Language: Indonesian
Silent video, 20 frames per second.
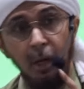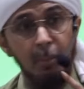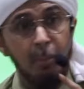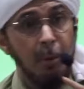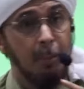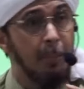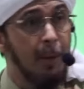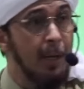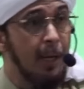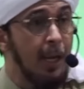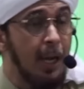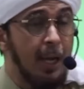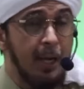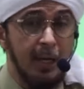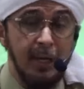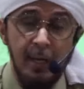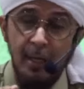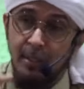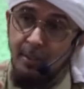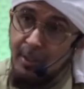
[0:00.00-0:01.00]
Lebih baik
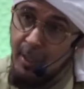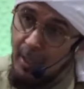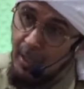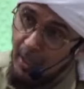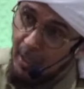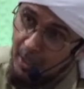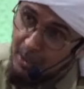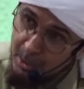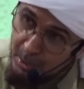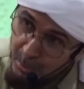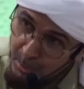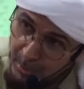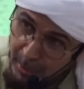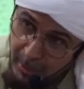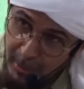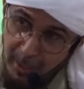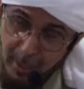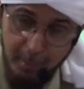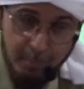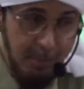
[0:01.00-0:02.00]
Anda jaga
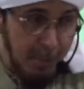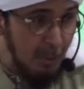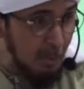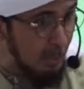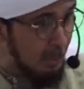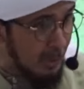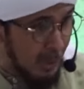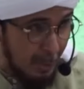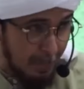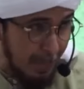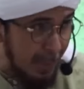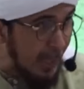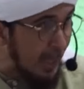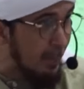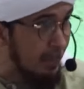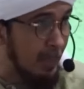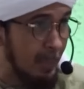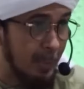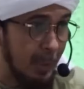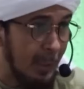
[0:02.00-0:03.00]
sunnah Nabi itu tak
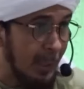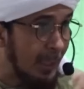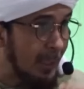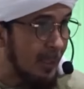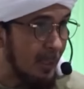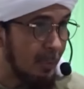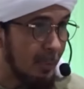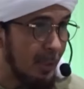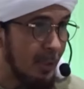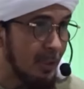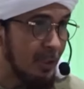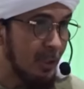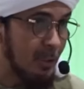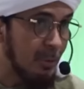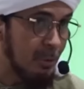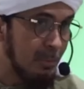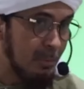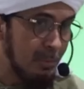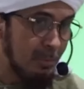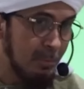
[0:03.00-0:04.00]
payah ambil berkat daripada
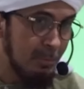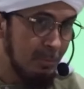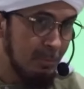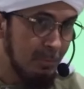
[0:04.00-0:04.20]
situ.